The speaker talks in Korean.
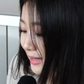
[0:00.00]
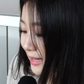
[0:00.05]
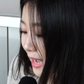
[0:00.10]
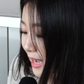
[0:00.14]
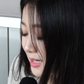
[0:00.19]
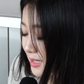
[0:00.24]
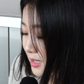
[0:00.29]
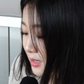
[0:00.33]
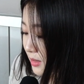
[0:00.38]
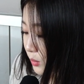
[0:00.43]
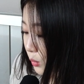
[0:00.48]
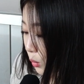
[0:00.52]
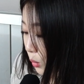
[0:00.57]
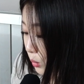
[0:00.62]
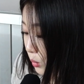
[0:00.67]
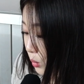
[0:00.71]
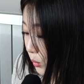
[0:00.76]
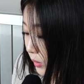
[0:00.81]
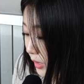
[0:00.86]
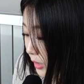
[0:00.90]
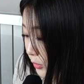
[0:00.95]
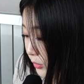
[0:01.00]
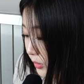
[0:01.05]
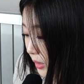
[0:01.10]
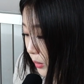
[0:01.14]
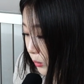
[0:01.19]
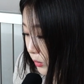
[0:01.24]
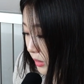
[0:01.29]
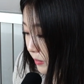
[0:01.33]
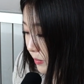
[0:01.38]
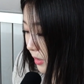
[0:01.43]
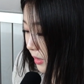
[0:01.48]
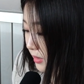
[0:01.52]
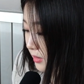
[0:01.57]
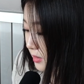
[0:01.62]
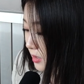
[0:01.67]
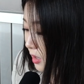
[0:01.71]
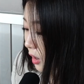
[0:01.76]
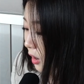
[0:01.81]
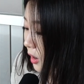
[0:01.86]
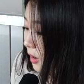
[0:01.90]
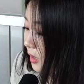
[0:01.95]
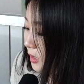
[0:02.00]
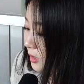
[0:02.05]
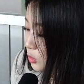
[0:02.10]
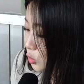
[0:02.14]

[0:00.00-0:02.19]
다승 공동 1위에 오르면서